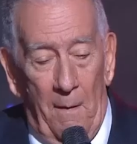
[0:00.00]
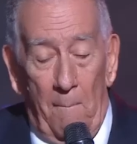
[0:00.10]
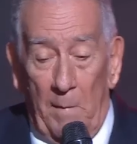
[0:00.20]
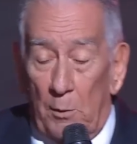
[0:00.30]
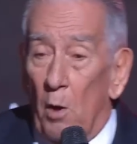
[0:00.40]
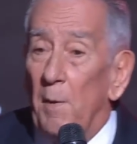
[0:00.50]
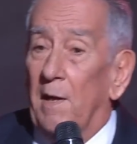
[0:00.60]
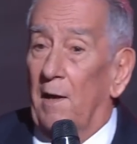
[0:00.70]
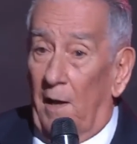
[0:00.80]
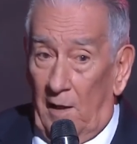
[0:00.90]
Mi
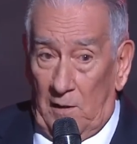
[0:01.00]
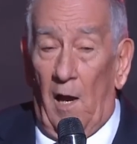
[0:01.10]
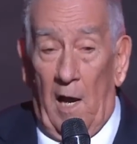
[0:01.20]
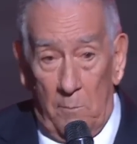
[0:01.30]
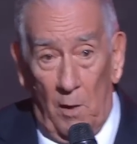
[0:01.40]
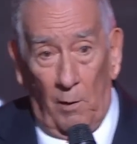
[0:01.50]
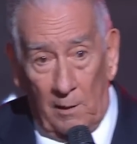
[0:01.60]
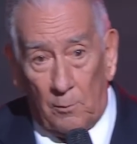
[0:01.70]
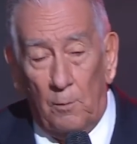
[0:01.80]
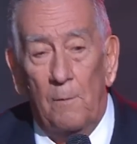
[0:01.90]
nombre es Jaime
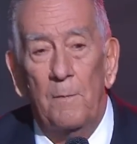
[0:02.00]
Blanco,